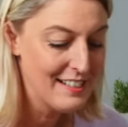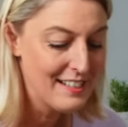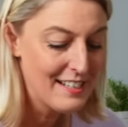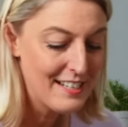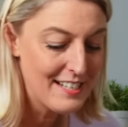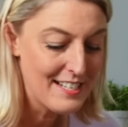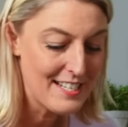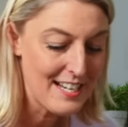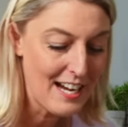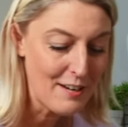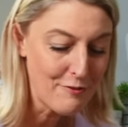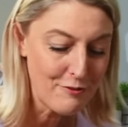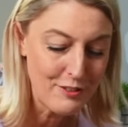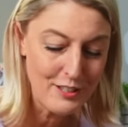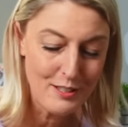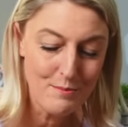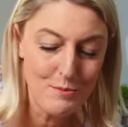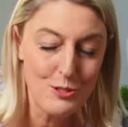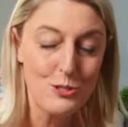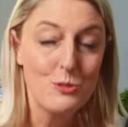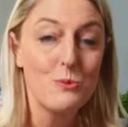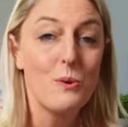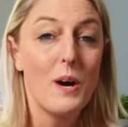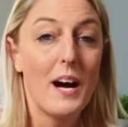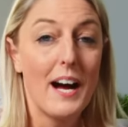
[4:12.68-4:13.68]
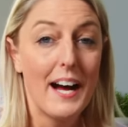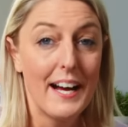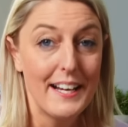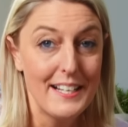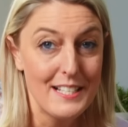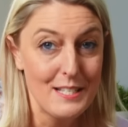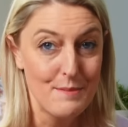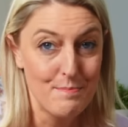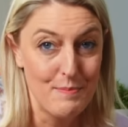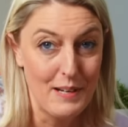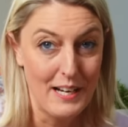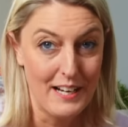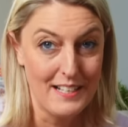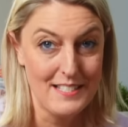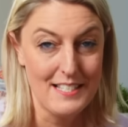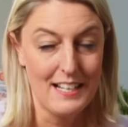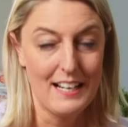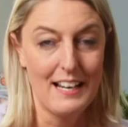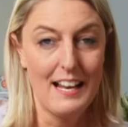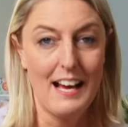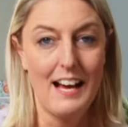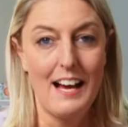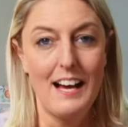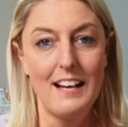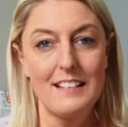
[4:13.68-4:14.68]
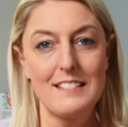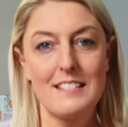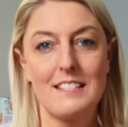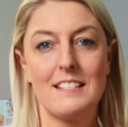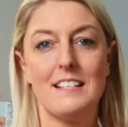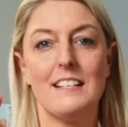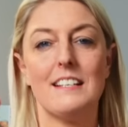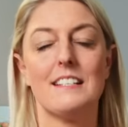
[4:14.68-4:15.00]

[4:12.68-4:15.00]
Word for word: Dafür nimmst du Eisbergsalat,